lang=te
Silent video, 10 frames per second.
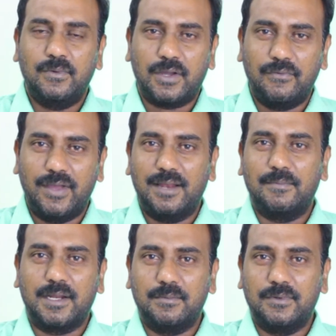ఒకవేళ
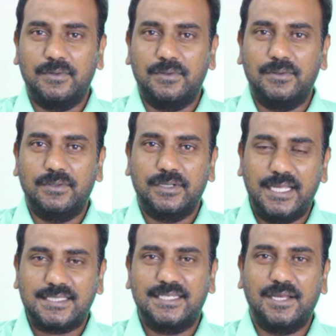మనము
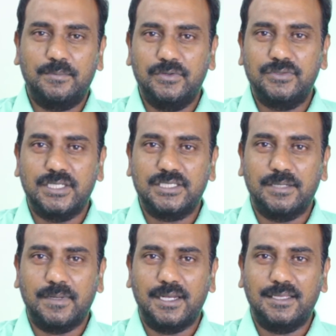డెస్క్టాప్ యూజ్ చేసే
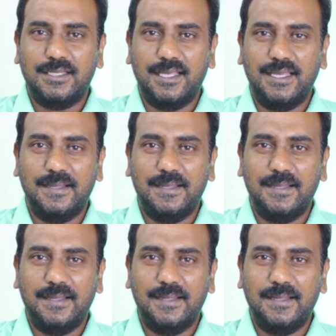పని అయితే